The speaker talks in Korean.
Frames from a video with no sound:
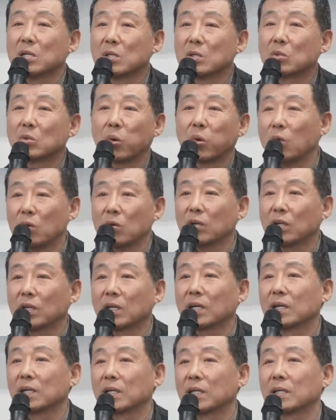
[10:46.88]

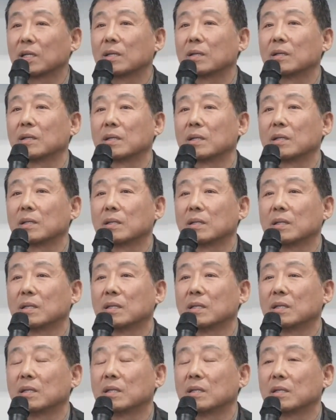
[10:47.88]
통쾌하게
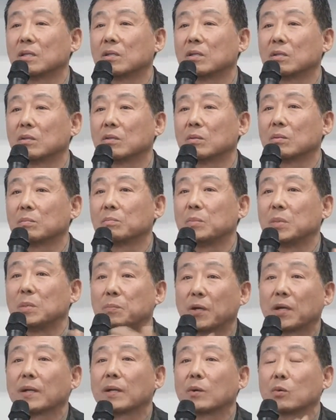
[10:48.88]

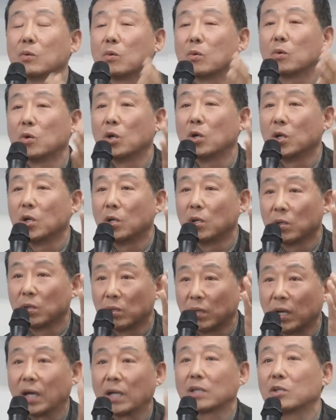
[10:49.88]
비판하고
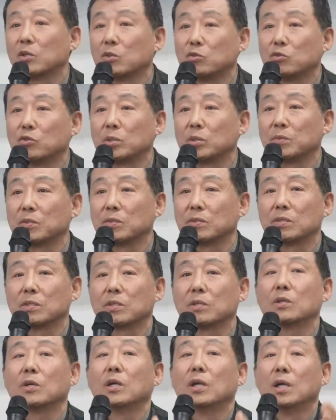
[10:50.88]
가르
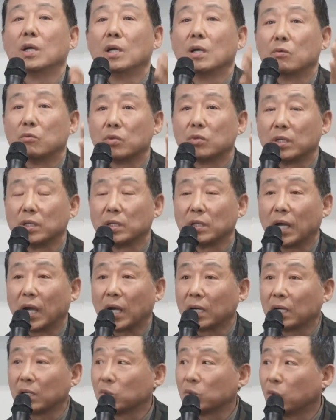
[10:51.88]
주시면서 우리
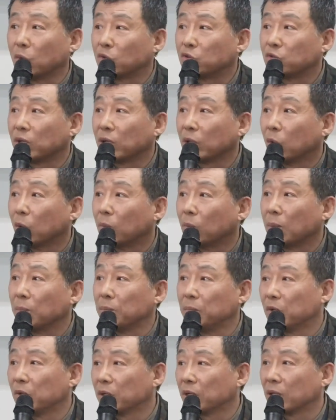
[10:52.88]
아까 소중한 5만
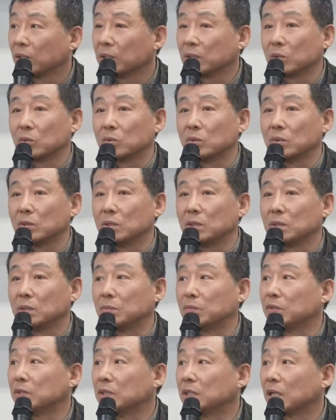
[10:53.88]
명의
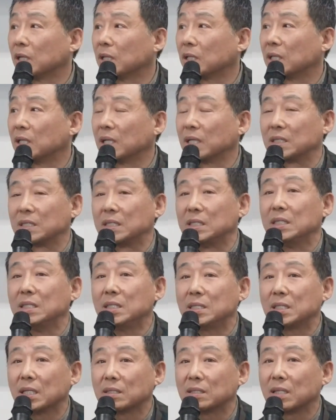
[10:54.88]
분들한테
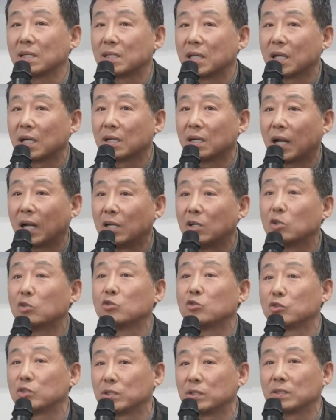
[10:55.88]
진짜 세상을
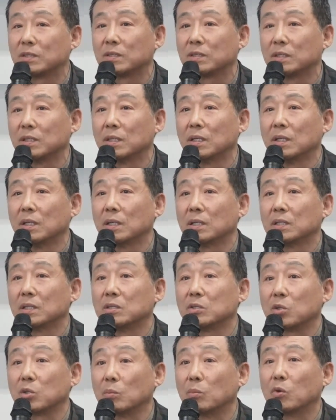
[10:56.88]
알려주시는
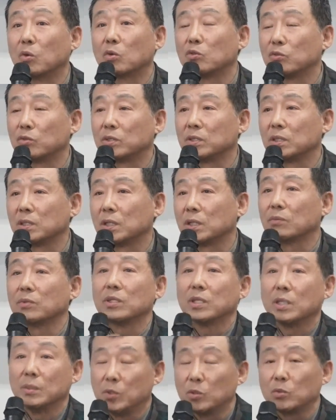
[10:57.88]
그 정보를 주시는 게
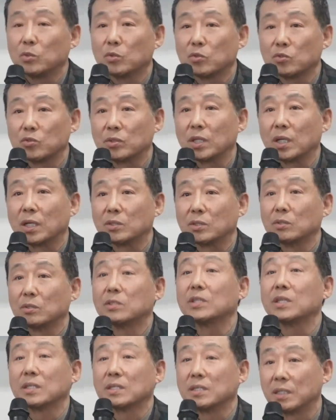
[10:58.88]
우리 김영훈 교수다. 저는
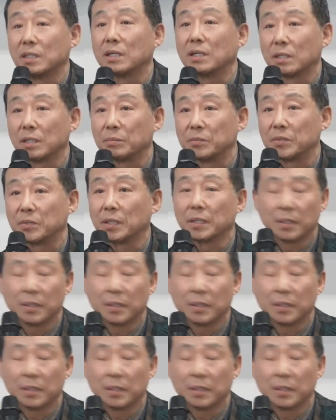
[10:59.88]
그렇게 생각합니다.